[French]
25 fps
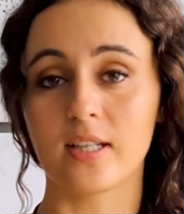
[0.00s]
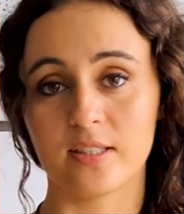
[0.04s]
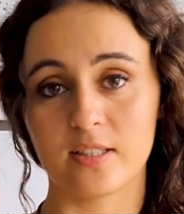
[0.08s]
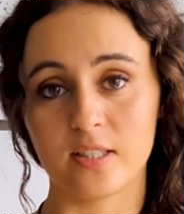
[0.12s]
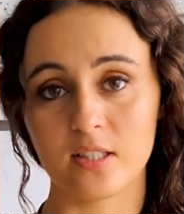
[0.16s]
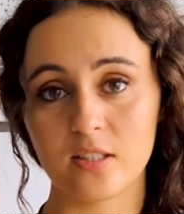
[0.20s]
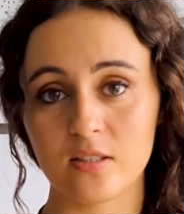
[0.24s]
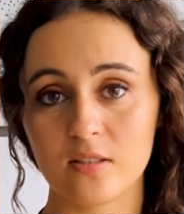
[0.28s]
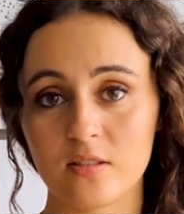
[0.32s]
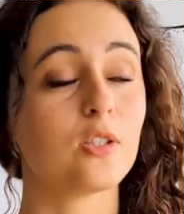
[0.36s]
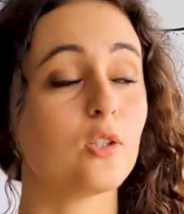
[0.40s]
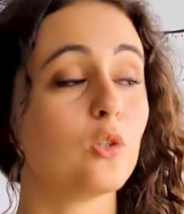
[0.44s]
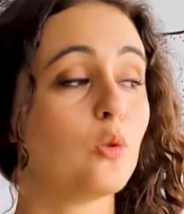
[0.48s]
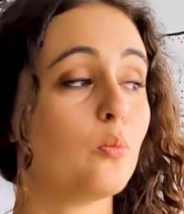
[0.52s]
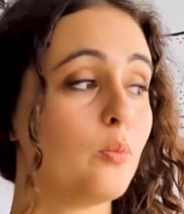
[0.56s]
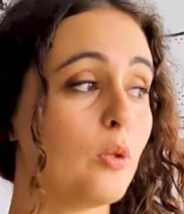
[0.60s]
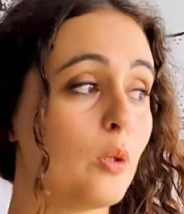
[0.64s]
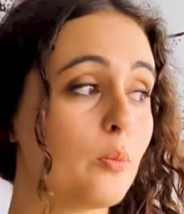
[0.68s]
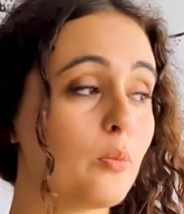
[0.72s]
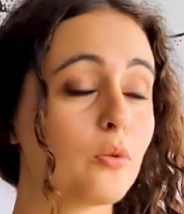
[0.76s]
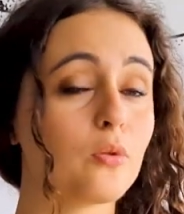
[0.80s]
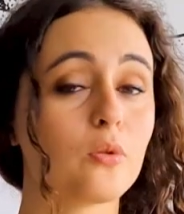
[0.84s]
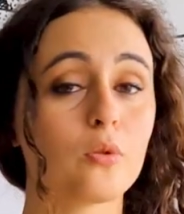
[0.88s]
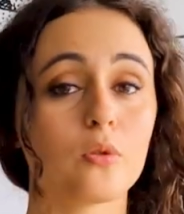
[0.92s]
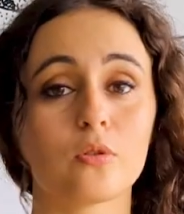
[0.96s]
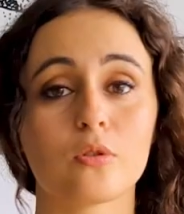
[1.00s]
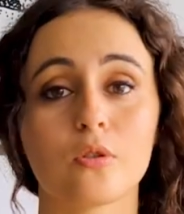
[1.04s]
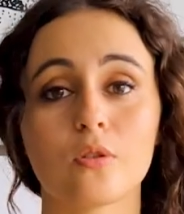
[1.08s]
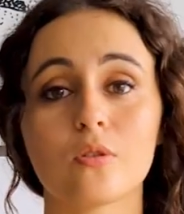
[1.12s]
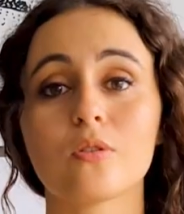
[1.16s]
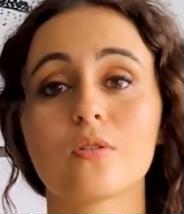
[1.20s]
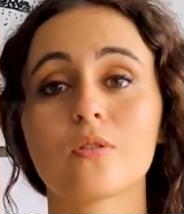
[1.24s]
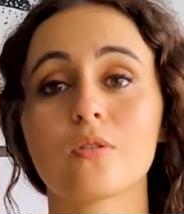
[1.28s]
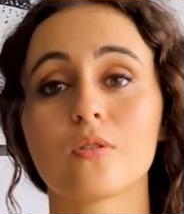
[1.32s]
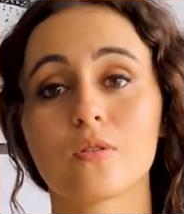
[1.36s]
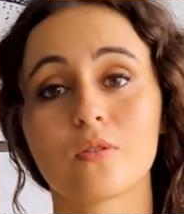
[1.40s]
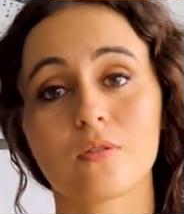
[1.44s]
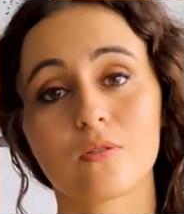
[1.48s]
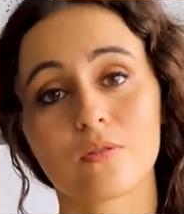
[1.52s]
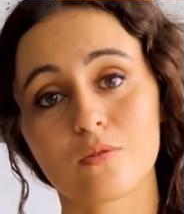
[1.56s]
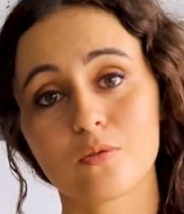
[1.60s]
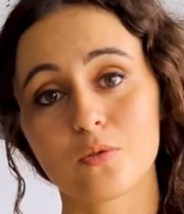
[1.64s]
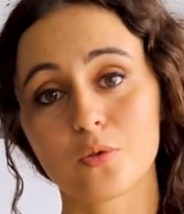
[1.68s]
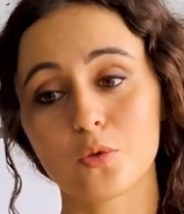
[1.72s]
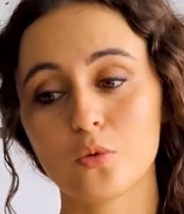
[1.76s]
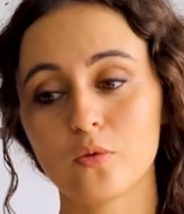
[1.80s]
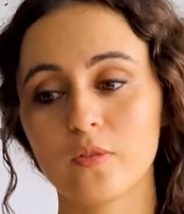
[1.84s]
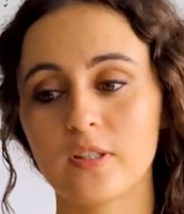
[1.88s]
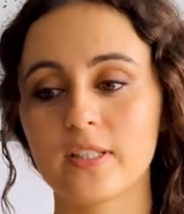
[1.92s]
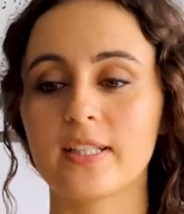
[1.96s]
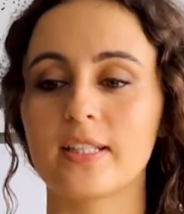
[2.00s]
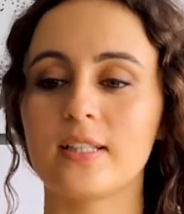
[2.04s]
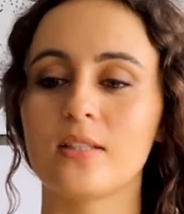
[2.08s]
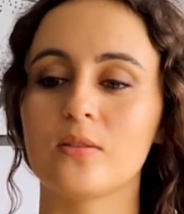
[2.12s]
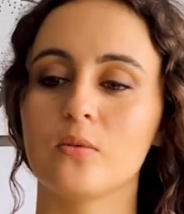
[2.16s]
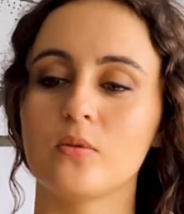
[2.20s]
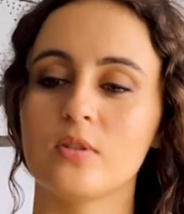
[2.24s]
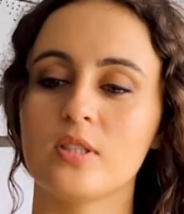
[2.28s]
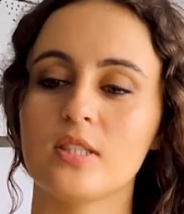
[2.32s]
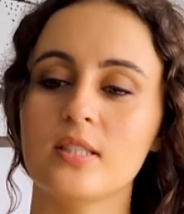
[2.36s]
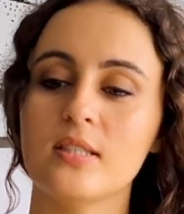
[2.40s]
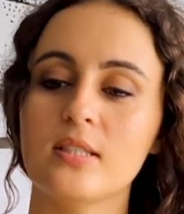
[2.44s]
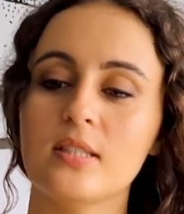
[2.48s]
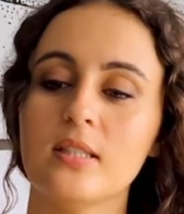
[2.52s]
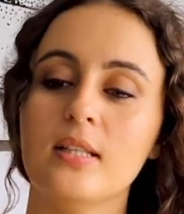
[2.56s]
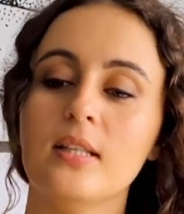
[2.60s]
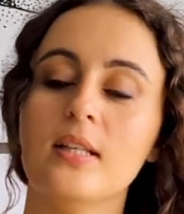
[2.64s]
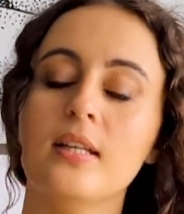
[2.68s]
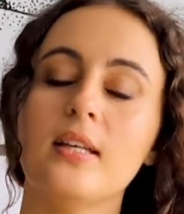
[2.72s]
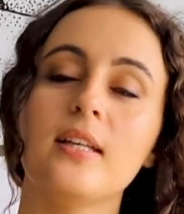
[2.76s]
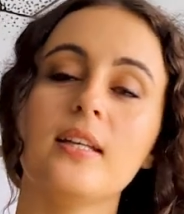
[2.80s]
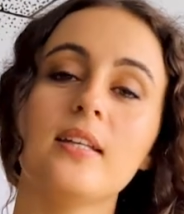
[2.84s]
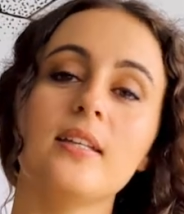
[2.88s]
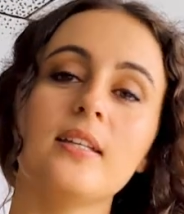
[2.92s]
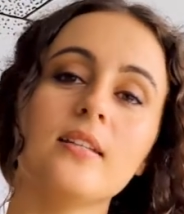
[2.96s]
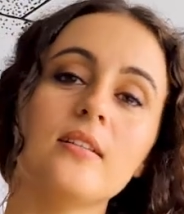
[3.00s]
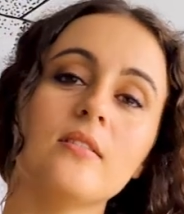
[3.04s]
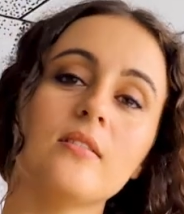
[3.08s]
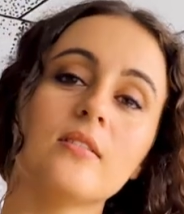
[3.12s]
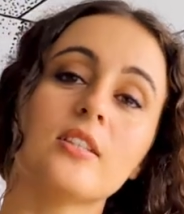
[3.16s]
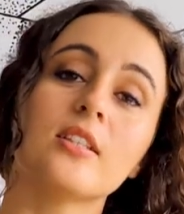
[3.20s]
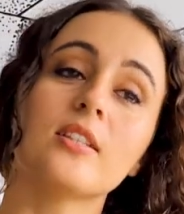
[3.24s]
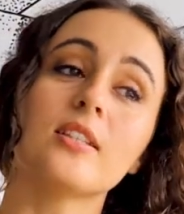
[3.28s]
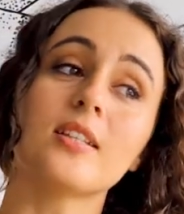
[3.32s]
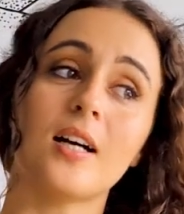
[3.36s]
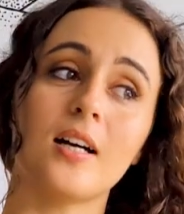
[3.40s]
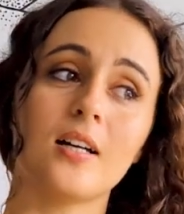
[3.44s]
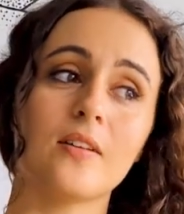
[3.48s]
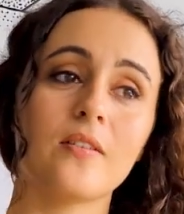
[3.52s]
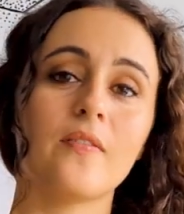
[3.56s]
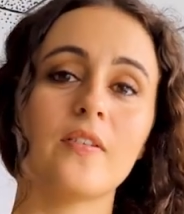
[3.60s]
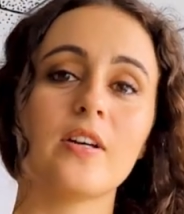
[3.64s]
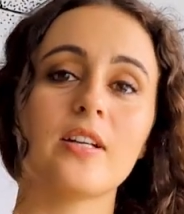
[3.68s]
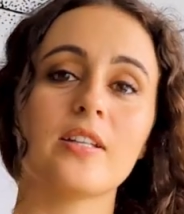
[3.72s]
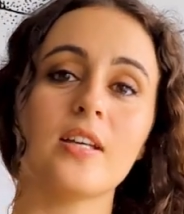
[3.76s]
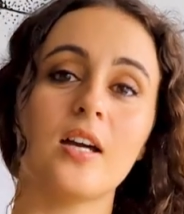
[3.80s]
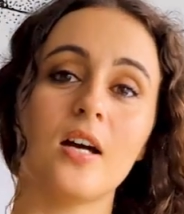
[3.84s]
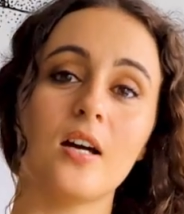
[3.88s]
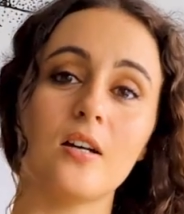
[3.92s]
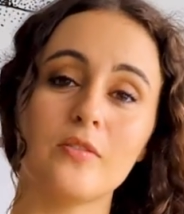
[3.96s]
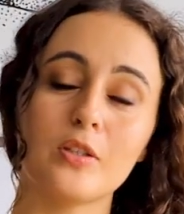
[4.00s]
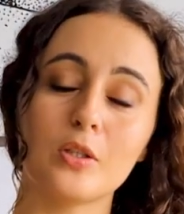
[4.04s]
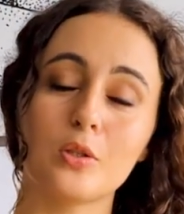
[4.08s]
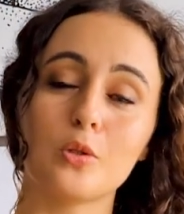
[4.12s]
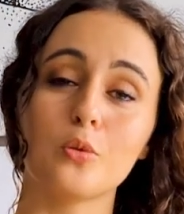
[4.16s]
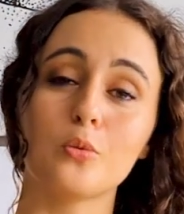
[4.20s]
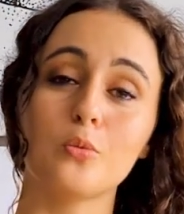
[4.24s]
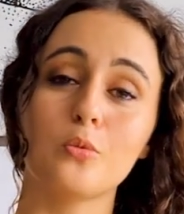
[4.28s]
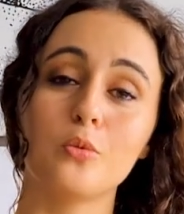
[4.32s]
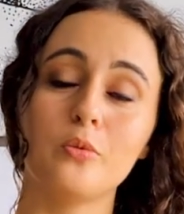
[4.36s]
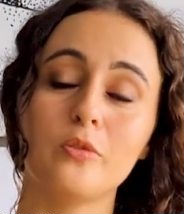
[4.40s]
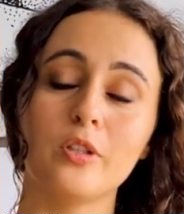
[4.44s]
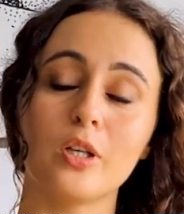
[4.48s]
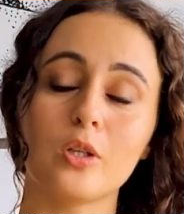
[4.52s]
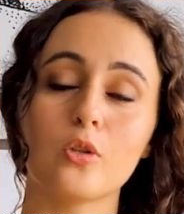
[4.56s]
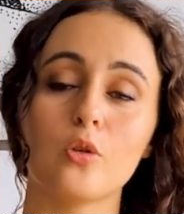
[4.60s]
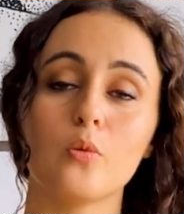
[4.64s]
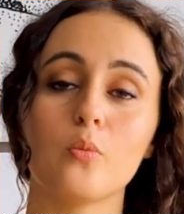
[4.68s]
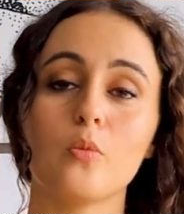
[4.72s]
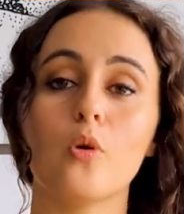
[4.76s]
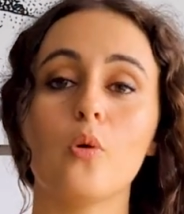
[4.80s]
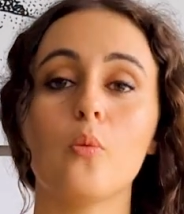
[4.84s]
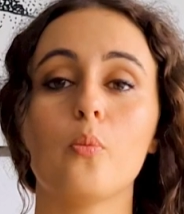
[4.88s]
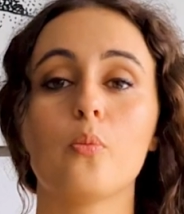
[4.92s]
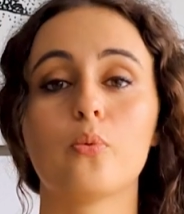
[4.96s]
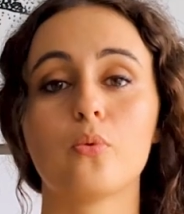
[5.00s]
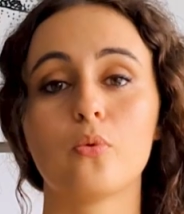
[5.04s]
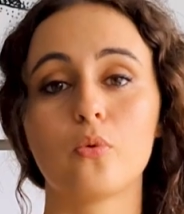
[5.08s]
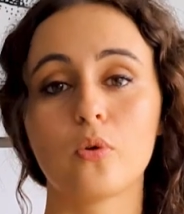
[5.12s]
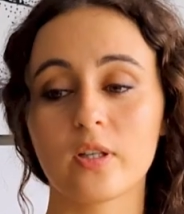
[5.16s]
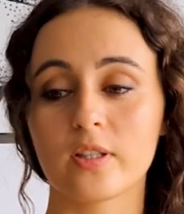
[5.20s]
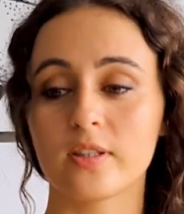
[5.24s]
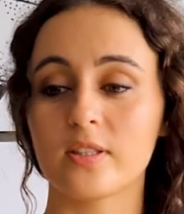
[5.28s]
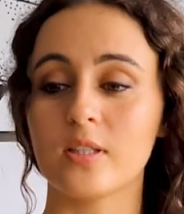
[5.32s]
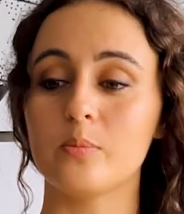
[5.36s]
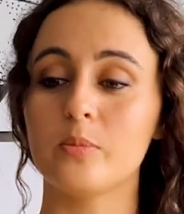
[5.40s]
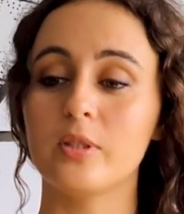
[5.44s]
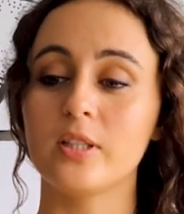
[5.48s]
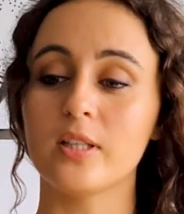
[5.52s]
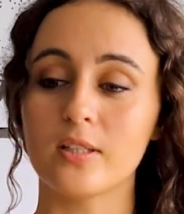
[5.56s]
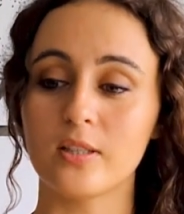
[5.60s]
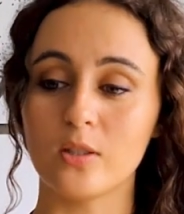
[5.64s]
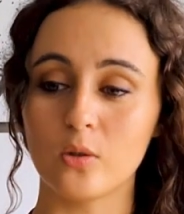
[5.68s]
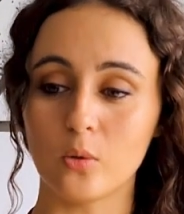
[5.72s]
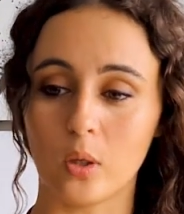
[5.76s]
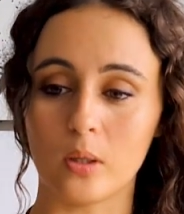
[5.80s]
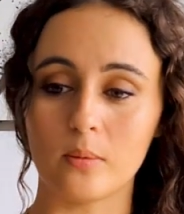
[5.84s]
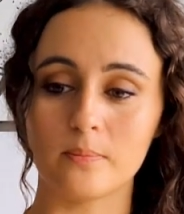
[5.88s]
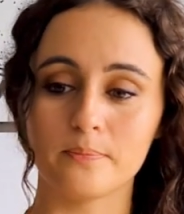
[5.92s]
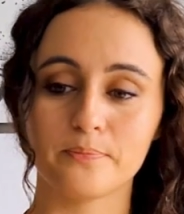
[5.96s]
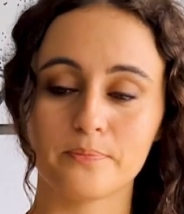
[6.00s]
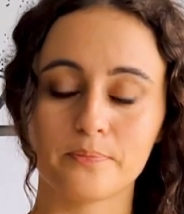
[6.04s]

Kanak, qui est le peuple autochtone de Nouvelle-Calédonie, et qui travaille avec le gouvernement pour établir les lois.